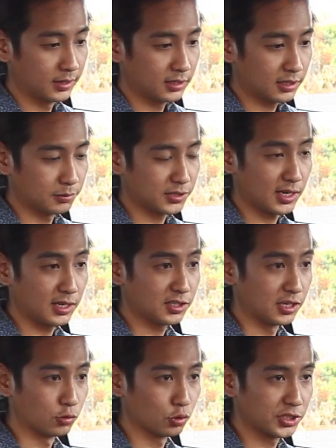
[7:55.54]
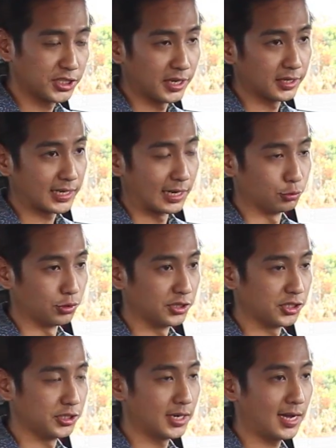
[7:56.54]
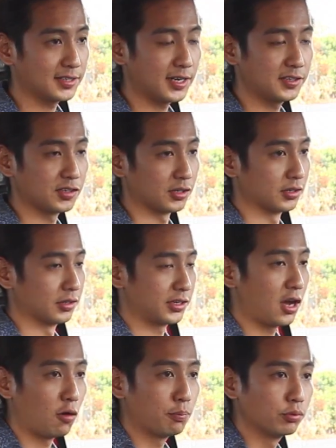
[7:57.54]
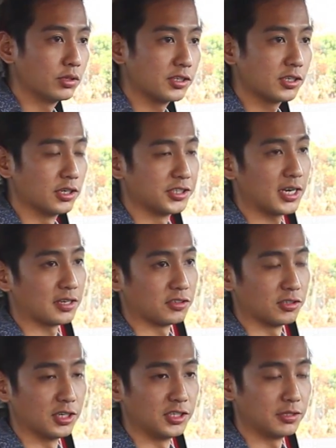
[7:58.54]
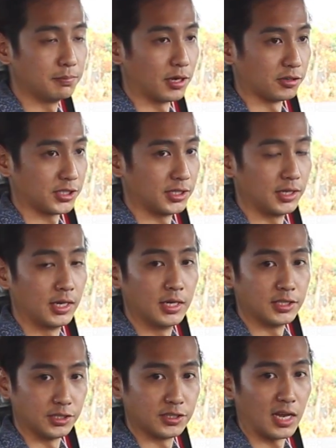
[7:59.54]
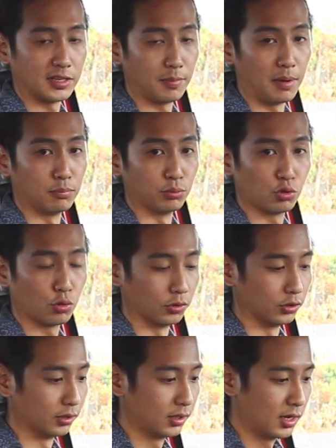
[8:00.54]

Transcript: 那么在乘坐起来的感觉，其实它在整个腰部的侧向支撑性表现其实还是蛮不错的。